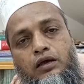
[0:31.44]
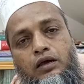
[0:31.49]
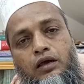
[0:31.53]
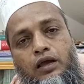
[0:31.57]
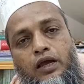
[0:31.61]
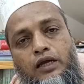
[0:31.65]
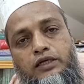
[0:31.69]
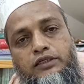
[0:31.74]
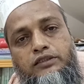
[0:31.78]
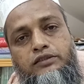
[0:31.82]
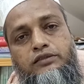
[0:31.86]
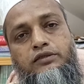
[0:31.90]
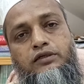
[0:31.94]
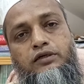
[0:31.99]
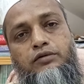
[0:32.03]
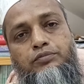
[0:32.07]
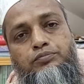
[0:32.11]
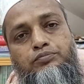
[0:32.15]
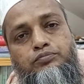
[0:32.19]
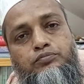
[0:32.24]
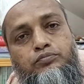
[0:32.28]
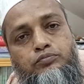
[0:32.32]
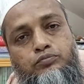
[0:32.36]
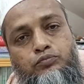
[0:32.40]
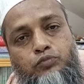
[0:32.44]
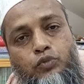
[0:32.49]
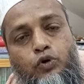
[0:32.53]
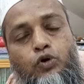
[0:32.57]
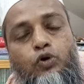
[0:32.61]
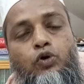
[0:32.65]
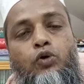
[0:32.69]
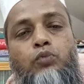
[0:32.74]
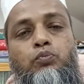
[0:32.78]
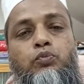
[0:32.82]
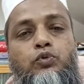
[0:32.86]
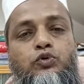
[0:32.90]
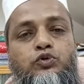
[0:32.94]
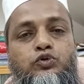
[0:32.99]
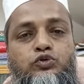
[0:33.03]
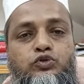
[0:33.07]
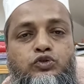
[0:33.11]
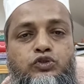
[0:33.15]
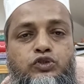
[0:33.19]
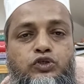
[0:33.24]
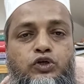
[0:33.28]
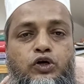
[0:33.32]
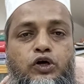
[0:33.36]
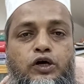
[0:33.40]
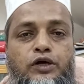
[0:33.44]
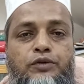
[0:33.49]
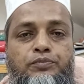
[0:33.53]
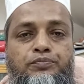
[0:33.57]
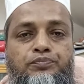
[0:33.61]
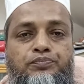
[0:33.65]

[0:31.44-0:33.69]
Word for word: একটা বড় পশু যদি হয়